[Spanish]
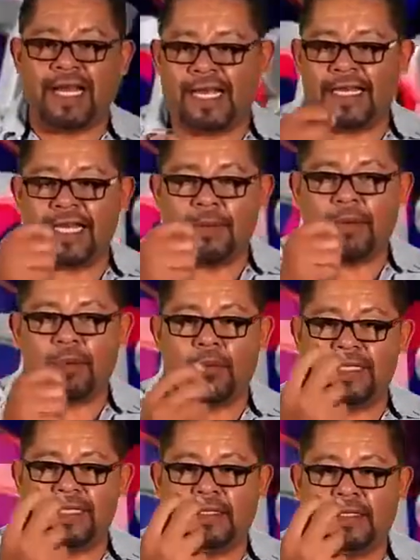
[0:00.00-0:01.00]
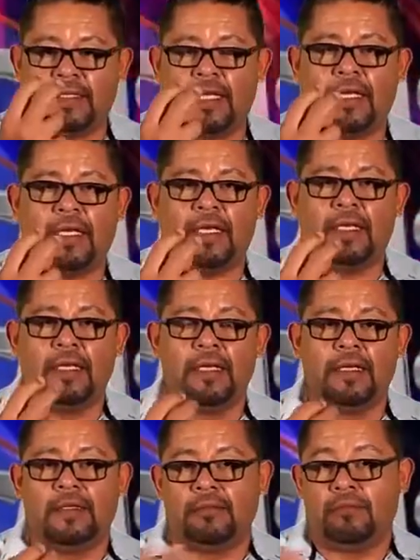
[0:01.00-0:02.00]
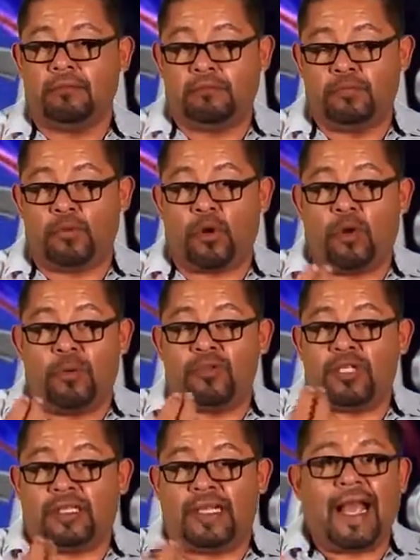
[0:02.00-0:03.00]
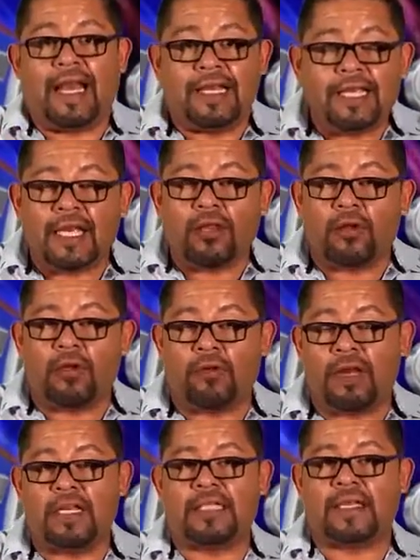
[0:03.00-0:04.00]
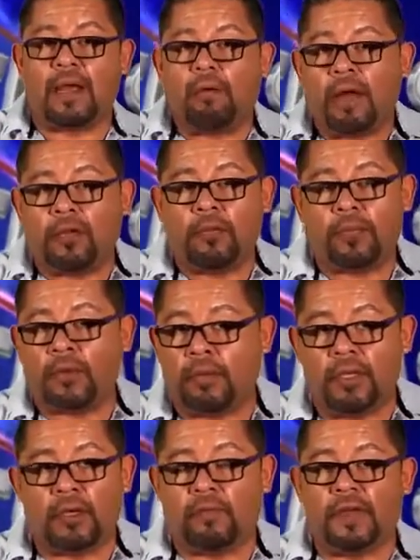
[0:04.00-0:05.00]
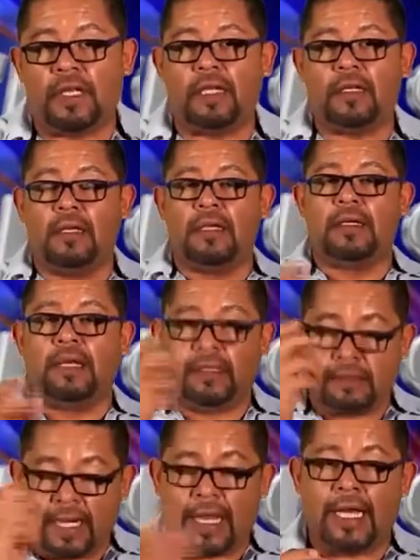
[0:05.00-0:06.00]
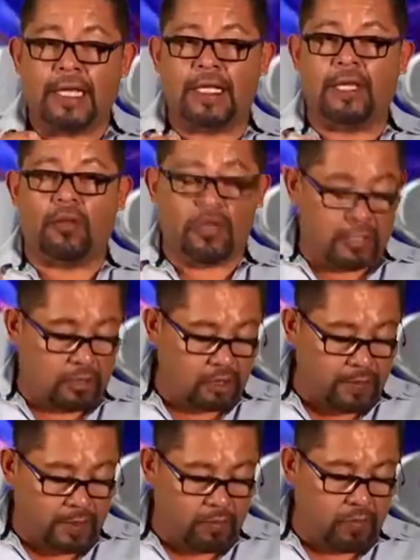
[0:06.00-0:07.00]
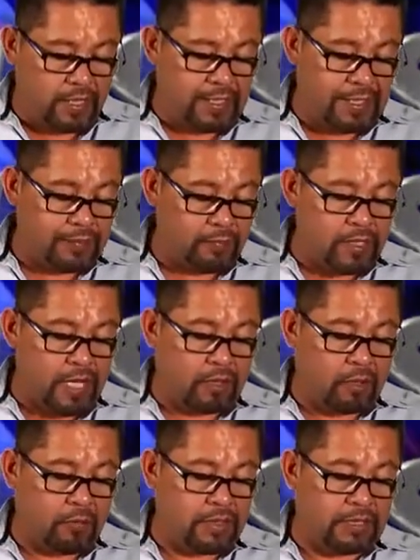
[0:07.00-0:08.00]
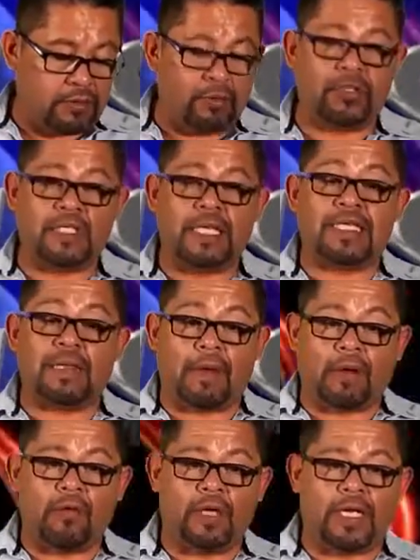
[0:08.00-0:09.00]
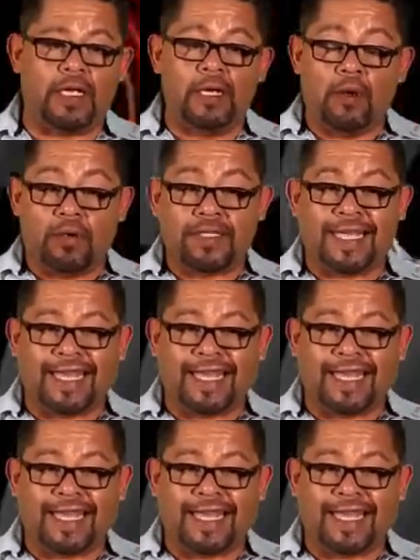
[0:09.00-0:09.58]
la jeringa primero, mire, si tiene, por lo menos que tenga líquido, igual y es agua, ¿no? Pero bueno, al final, que tenga líquido y que los vacunen, es buena recomendación. Si esa vacuna o esa